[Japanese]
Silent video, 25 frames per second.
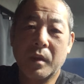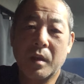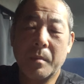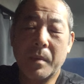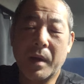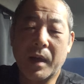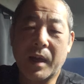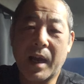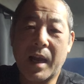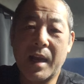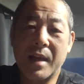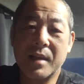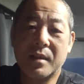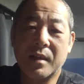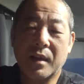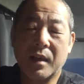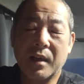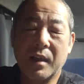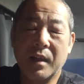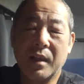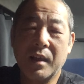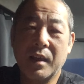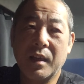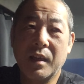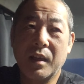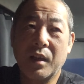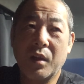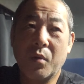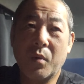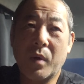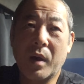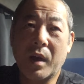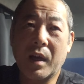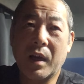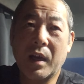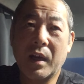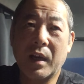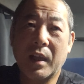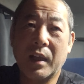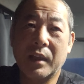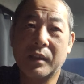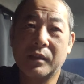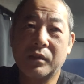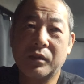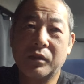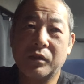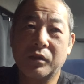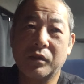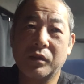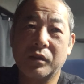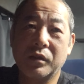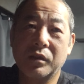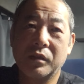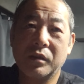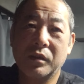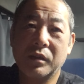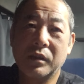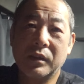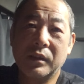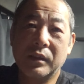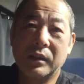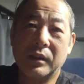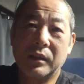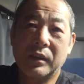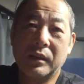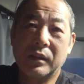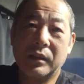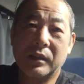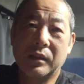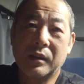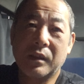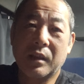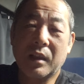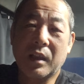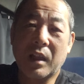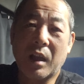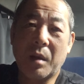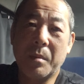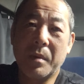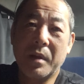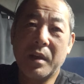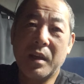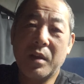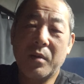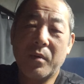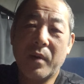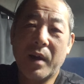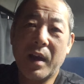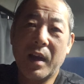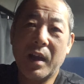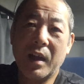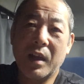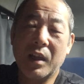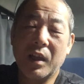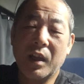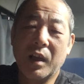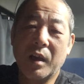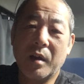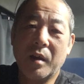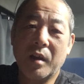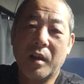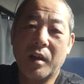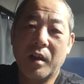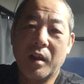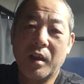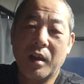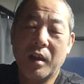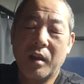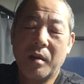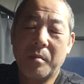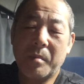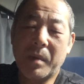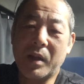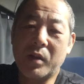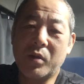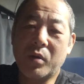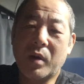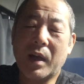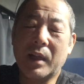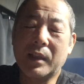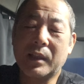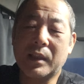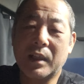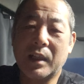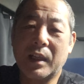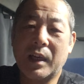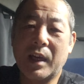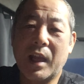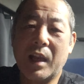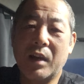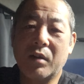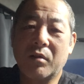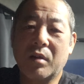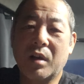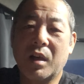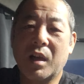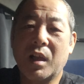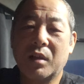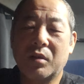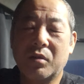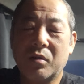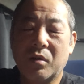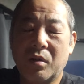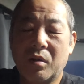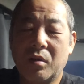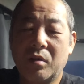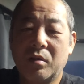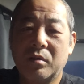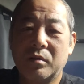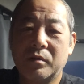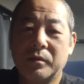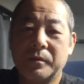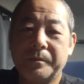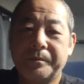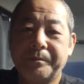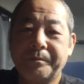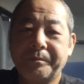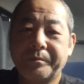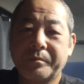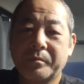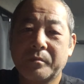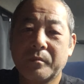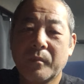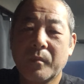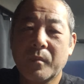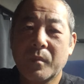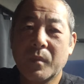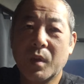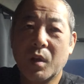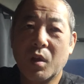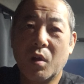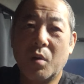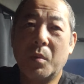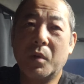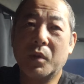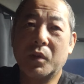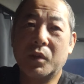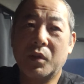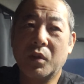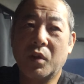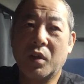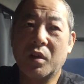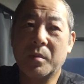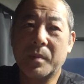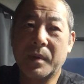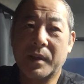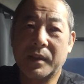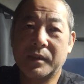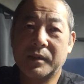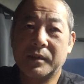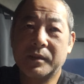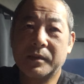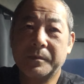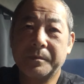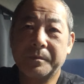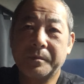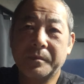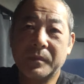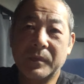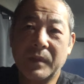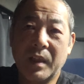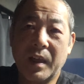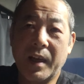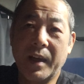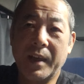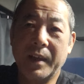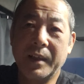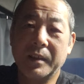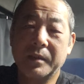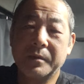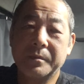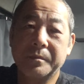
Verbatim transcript: まあ、会社に分からすためには、まあ良かったんじゃないのかなと思っております。はい。